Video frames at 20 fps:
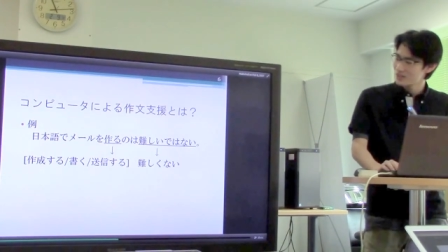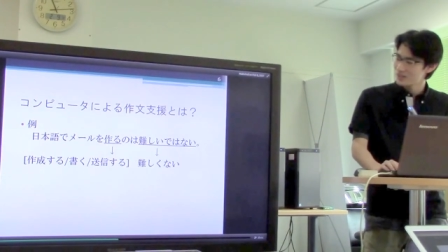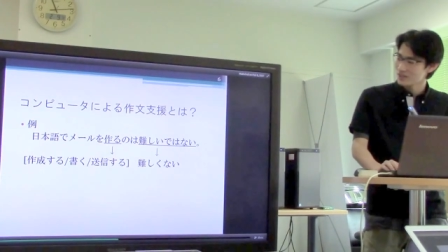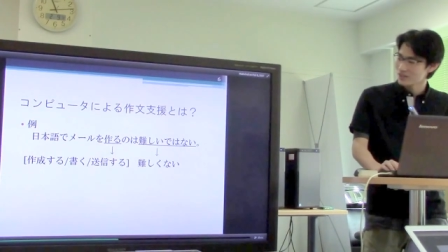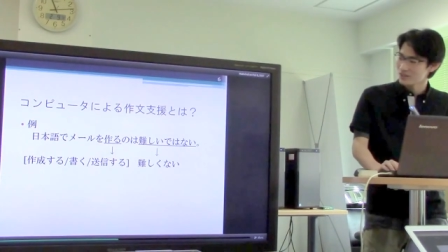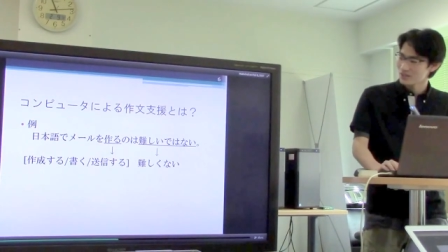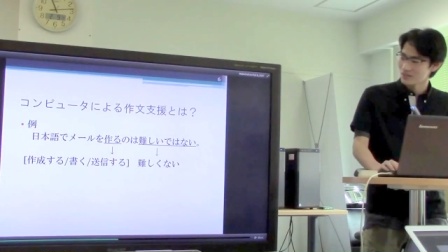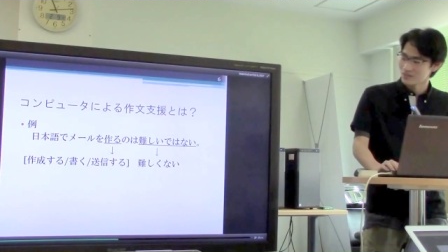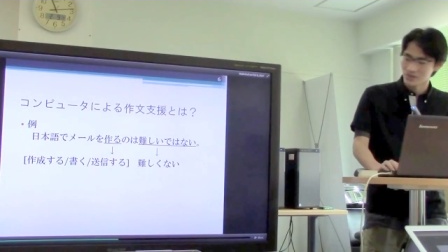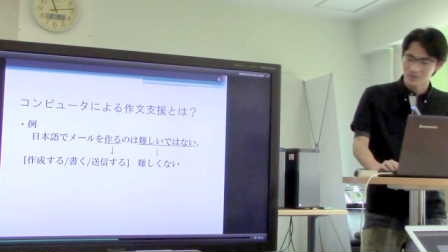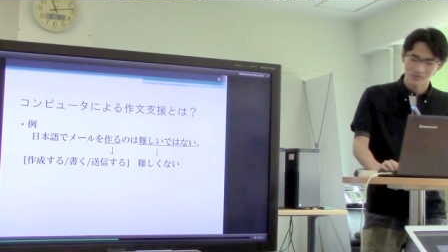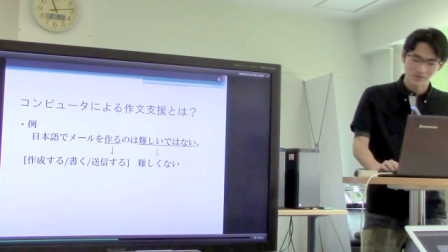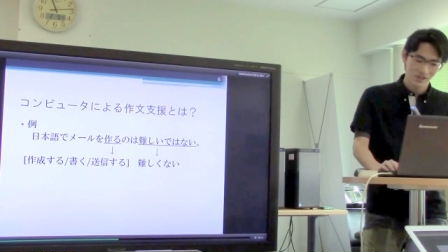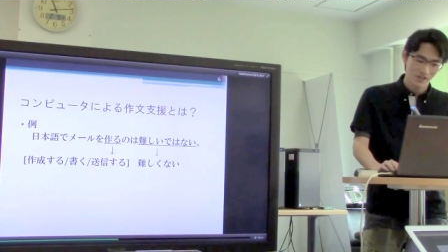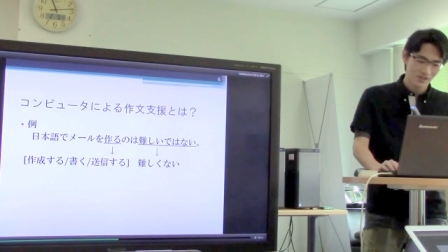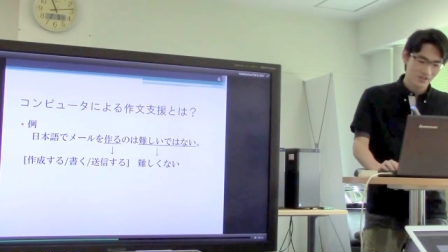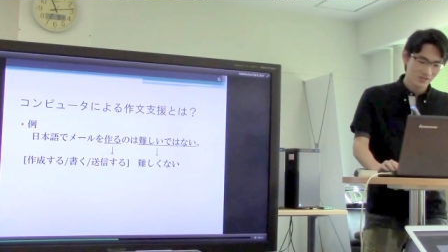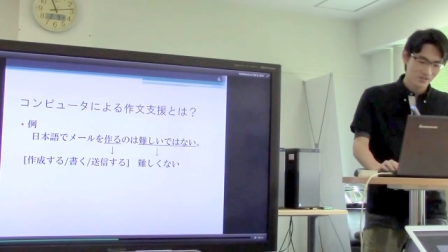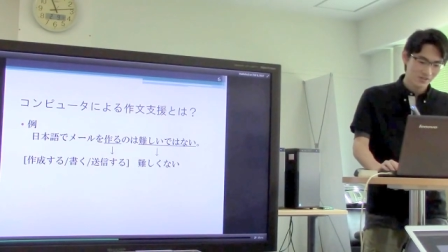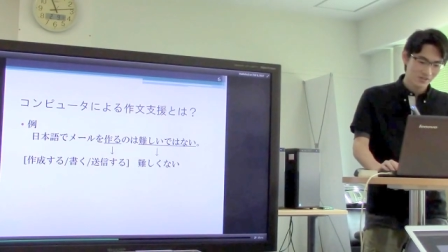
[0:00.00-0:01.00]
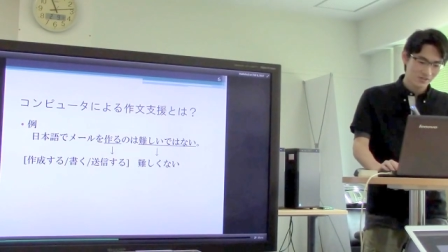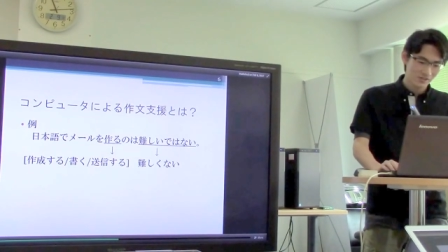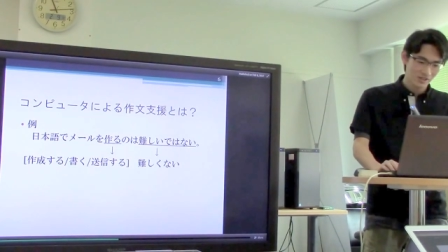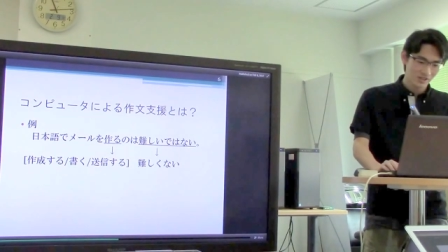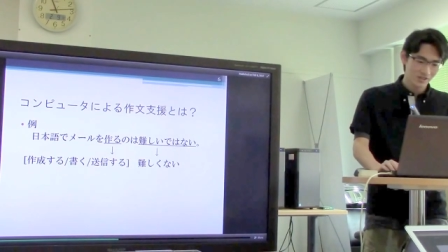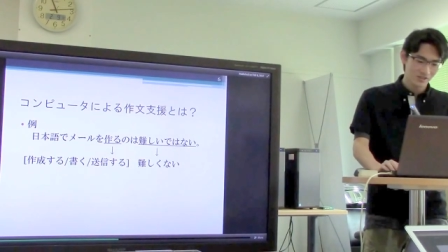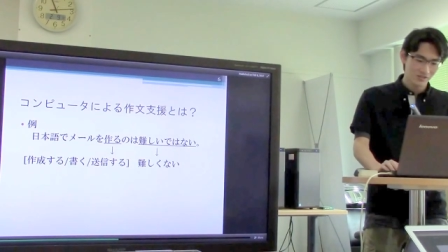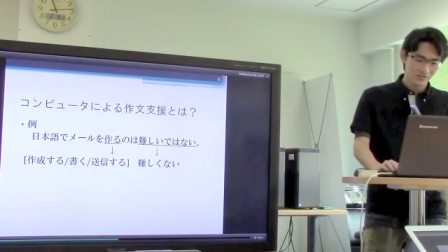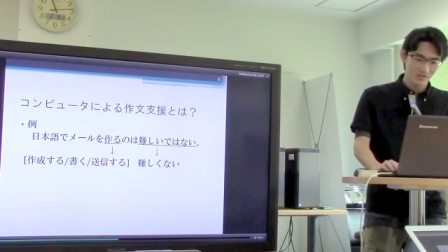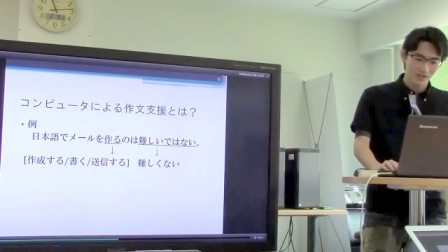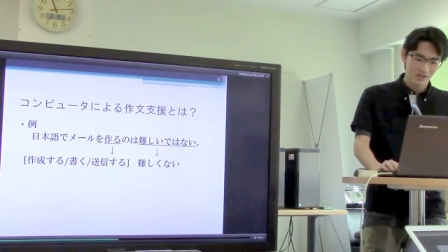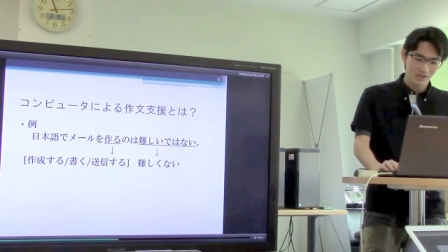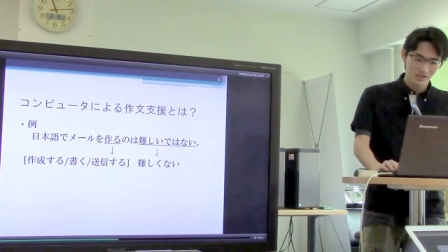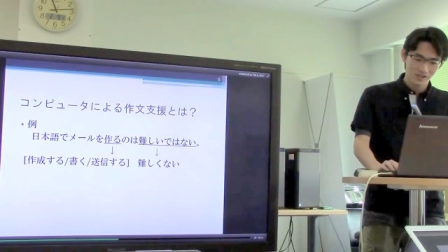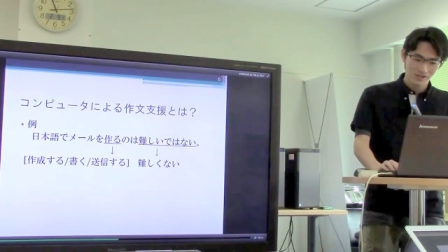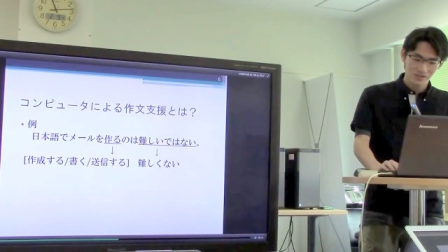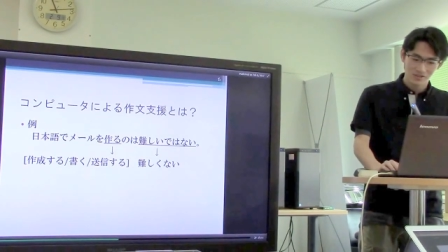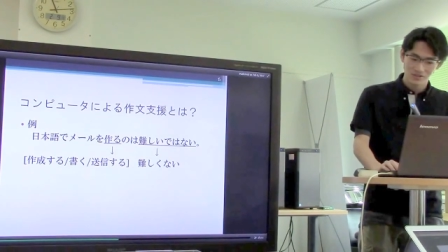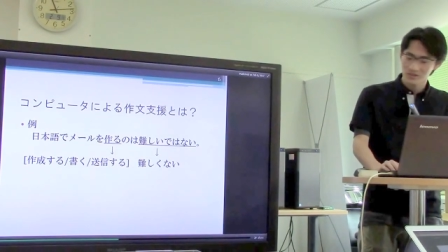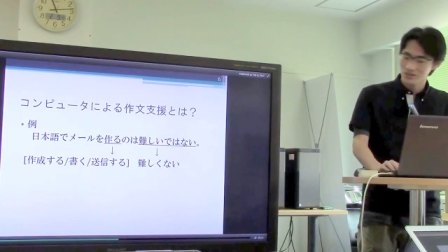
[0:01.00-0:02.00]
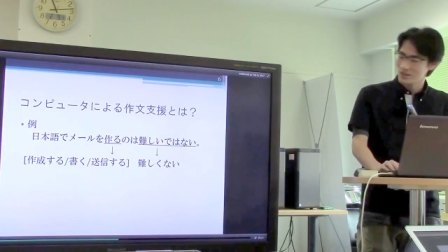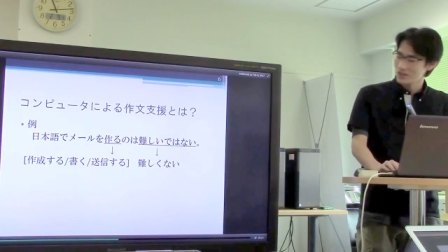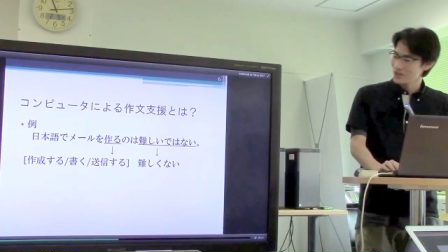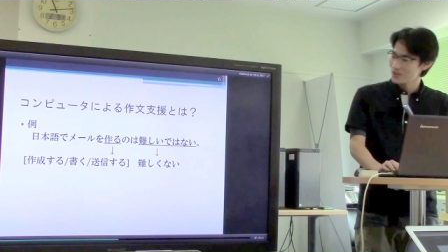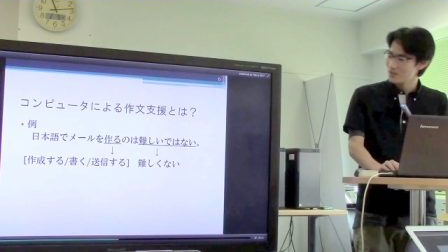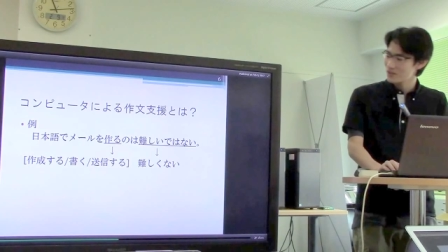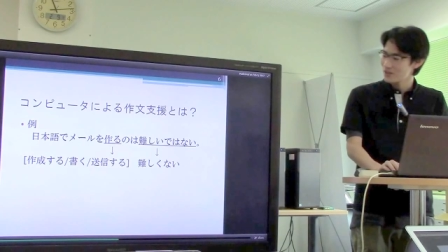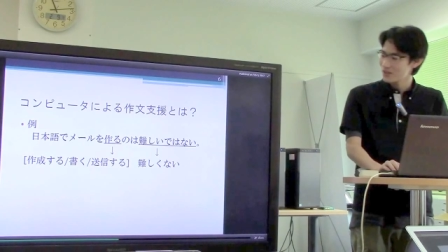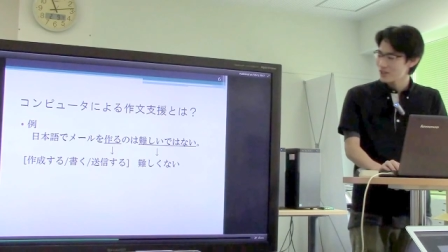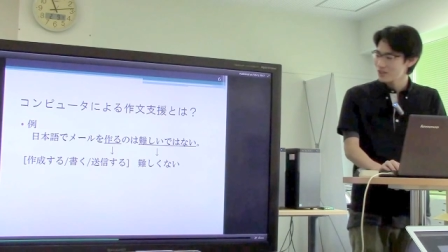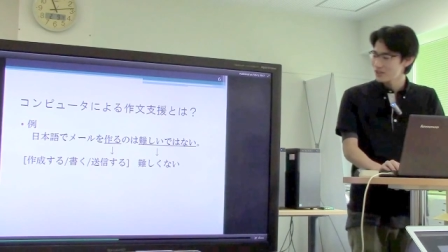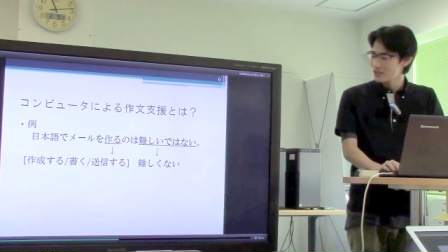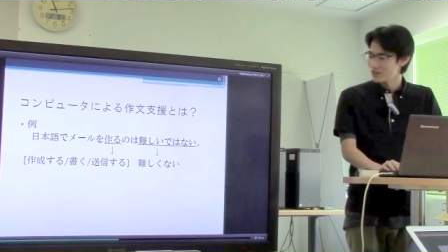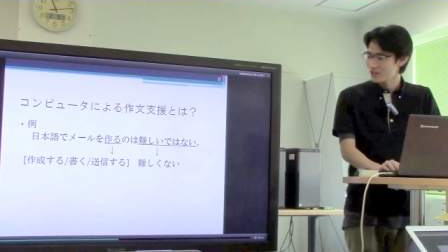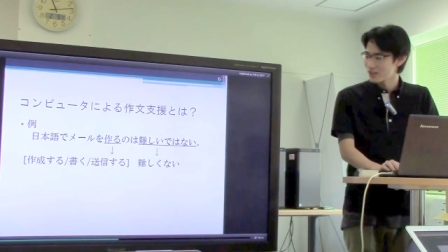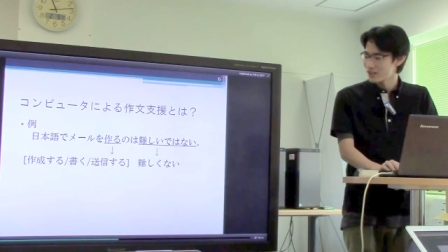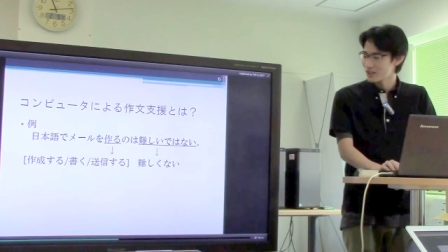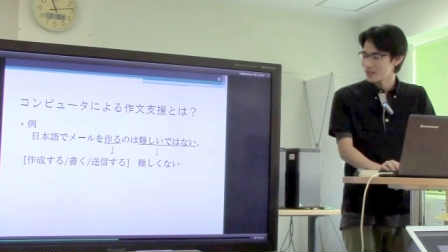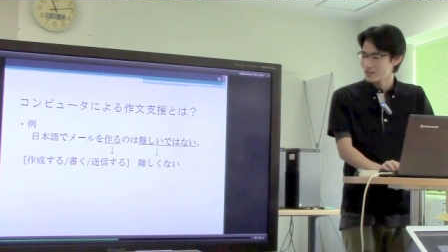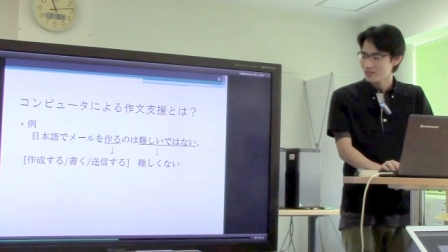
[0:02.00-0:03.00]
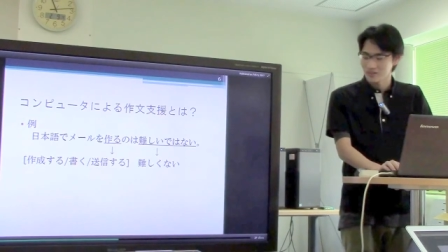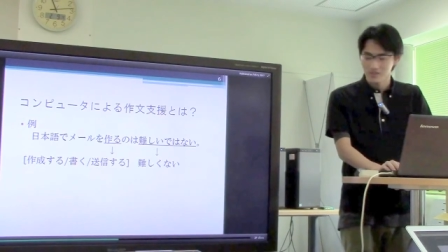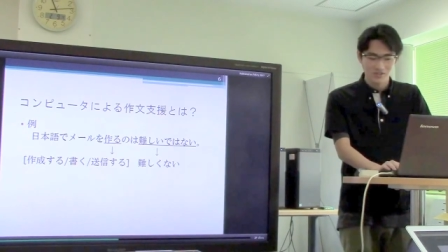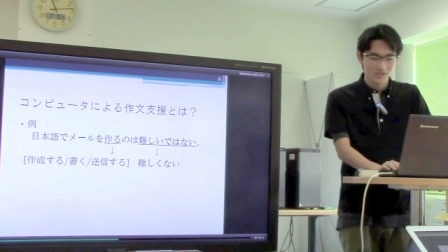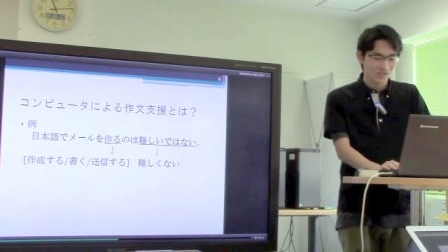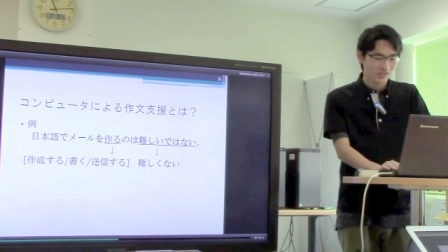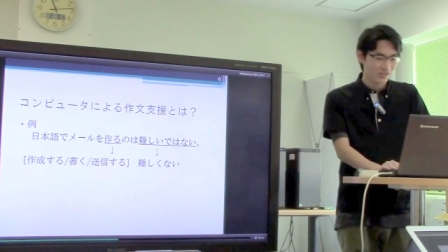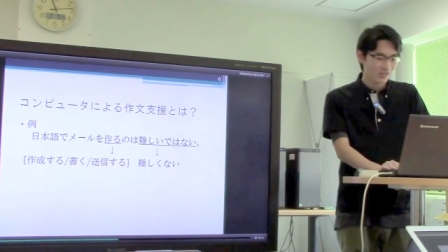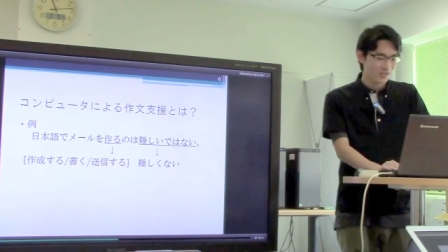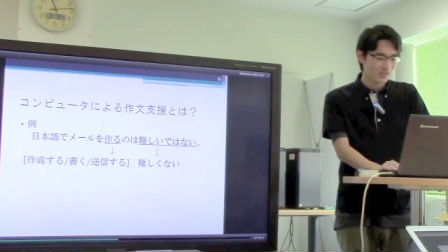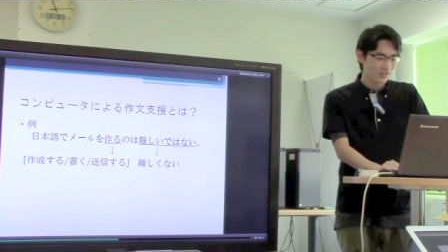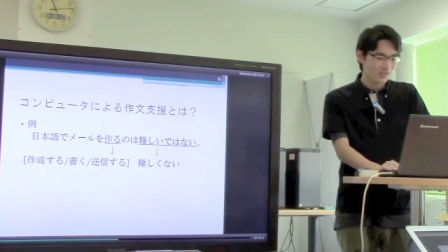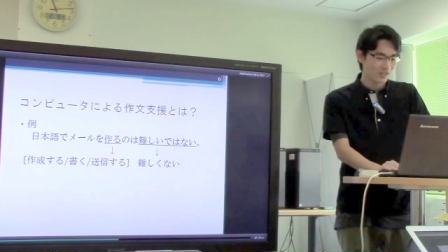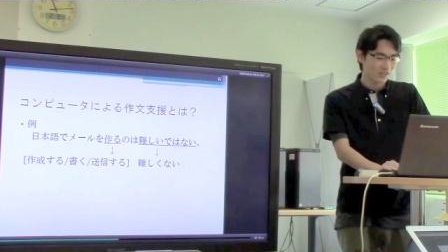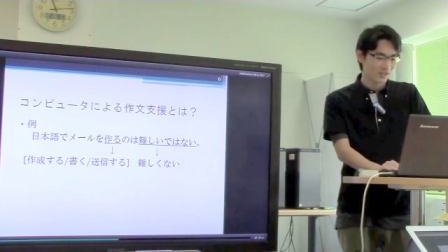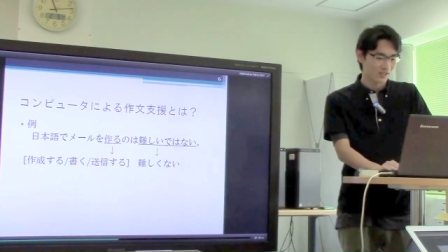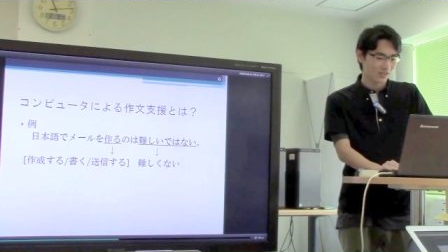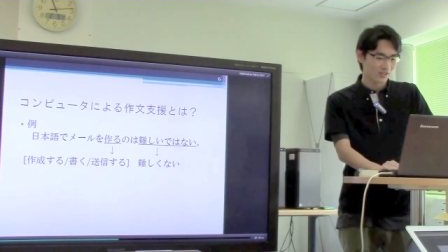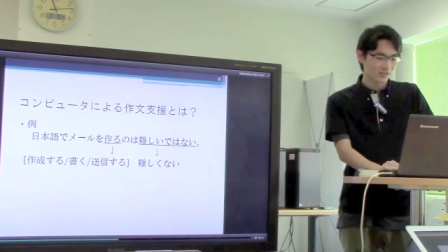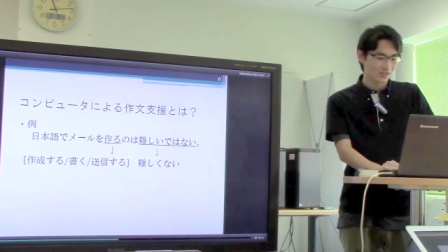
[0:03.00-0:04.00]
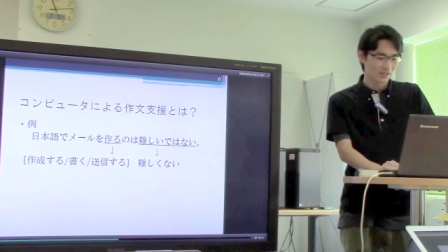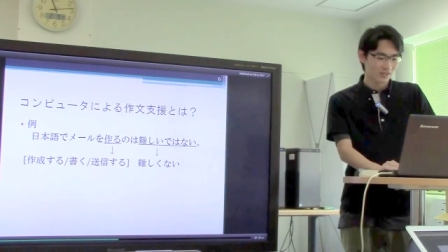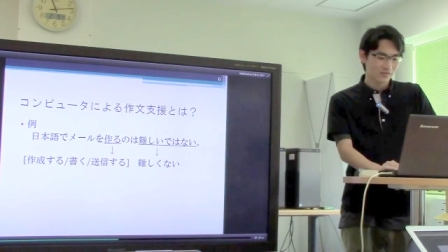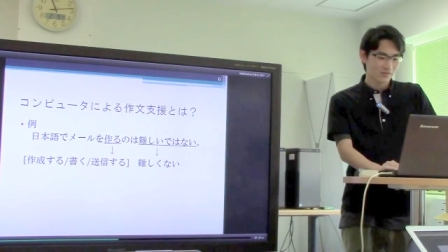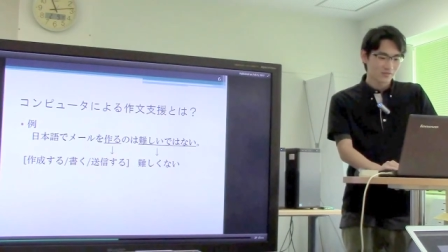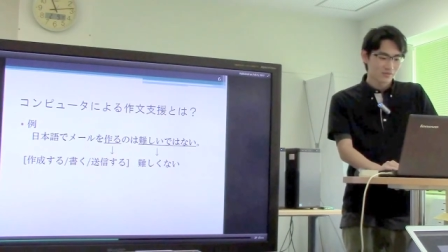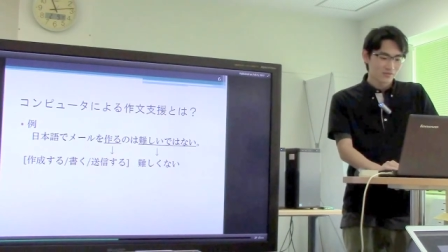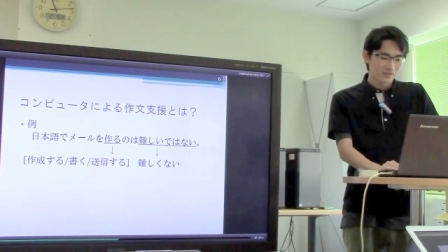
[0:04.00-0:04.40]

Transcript: とかで、まあ、メールっていう場合だと他にも書くや送信するっていう